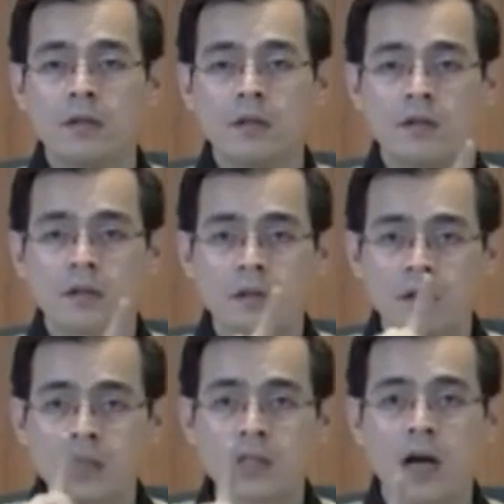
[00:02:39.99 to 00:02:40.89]
Yung
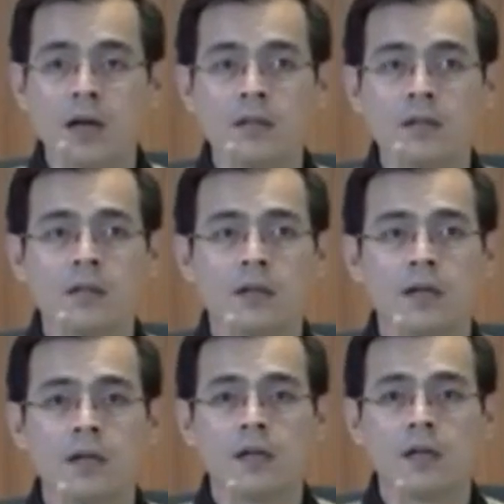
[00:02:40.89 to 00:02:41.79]
isa,
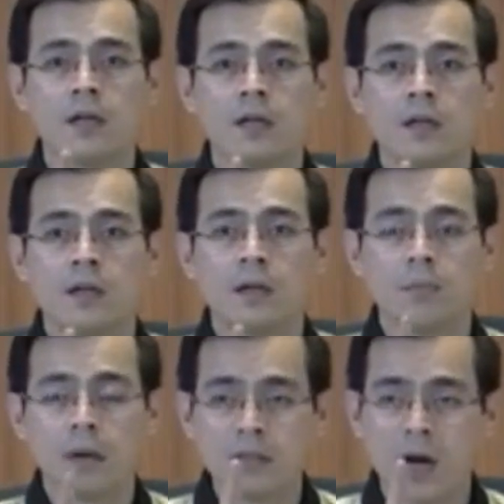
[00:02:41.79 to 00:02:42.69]
uh,
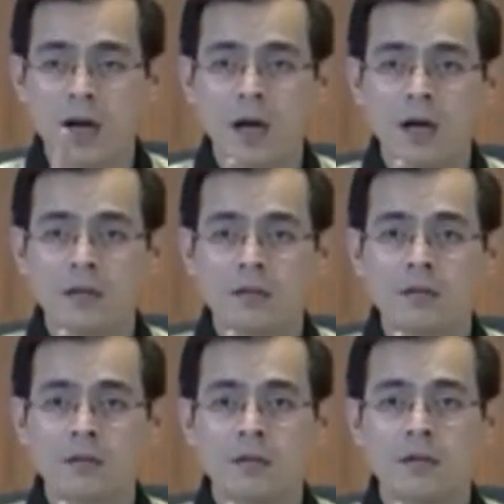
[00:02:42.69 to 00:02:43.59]
Banyaga.
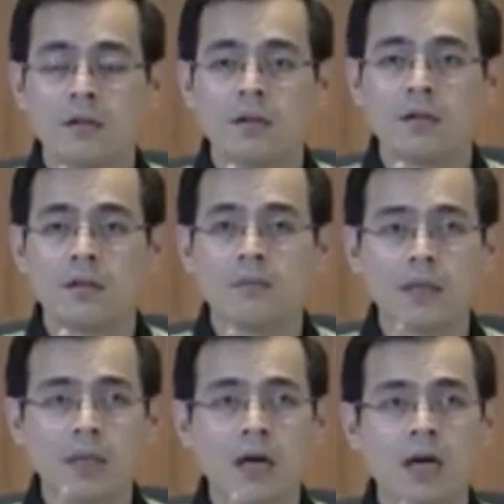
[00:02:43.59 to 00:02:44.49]
Oh,
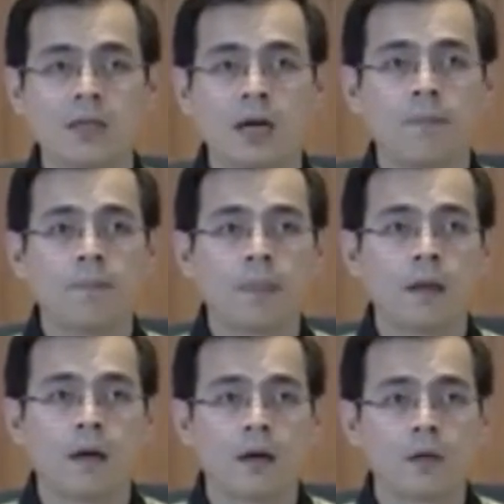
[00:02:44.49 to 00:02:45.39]
Banyaga siya.
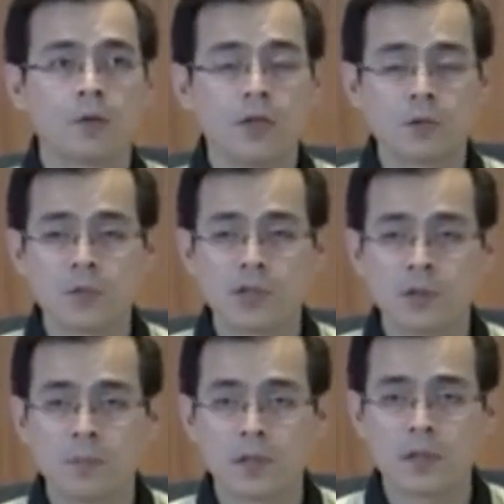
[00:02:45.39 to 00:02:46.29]
Uh, to be
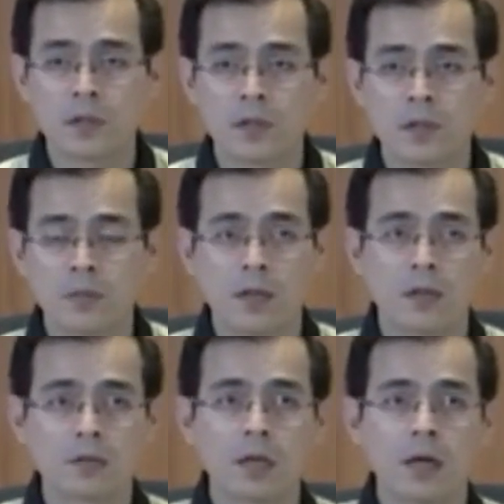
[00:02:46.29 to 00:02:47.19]
specific, uh,
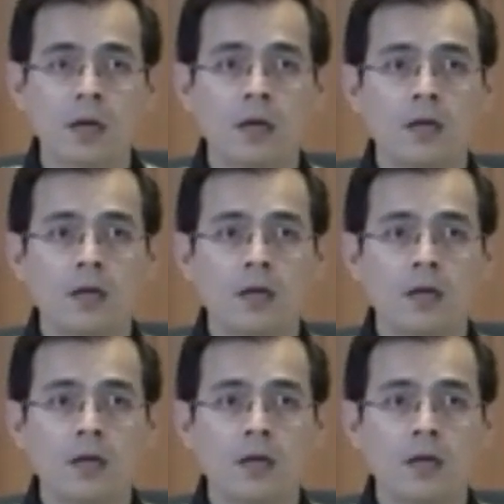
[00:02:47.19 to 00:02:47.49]
without uh,